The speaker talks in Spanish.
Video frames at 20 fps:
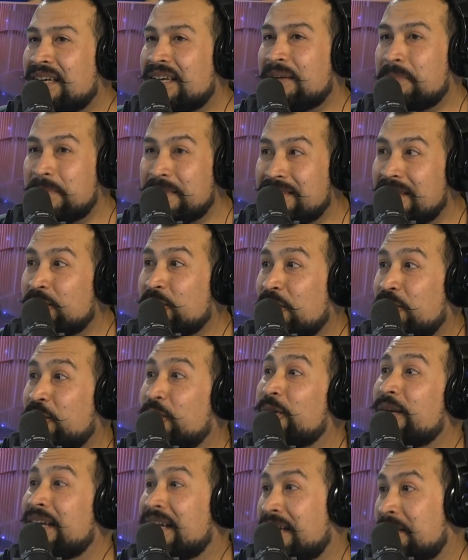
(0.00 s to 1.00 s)
empezando a
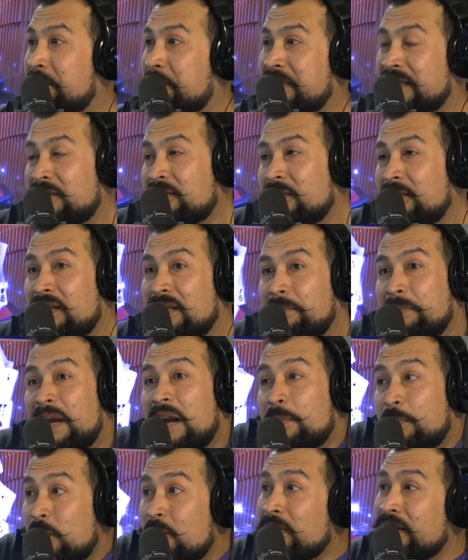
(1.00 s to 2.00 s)
aflorar, pero eh,
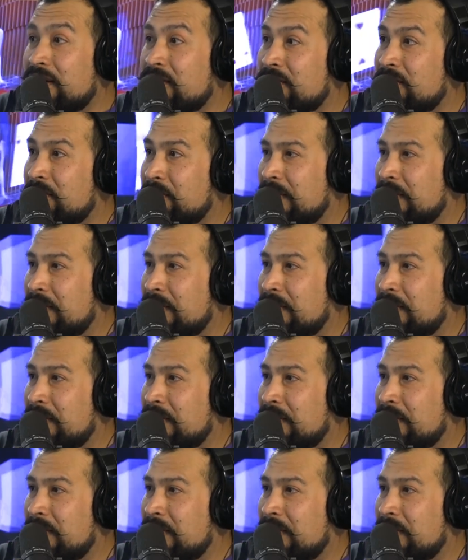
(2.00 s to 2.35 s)
para el público,